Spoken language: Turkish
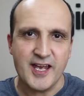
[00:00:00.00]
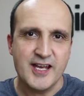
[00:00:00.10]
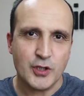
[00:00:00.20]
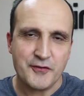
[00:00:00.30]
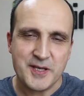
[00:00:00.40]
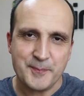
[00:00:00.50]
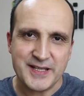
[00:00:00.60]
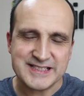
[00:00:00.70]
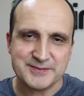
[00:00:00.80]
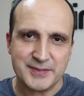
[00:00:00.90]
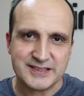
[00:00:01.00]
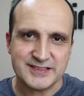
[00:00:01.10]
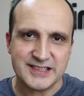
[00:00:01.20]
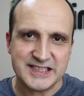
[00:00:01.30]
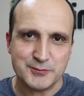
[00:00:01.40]
Huawei P Smart
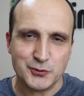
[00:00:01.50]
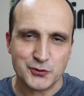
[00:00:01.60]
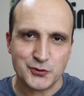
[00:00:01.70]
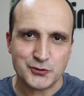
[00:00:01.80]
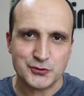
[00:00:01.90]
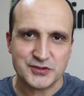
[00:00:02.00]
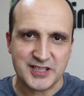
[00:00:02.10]
2019'un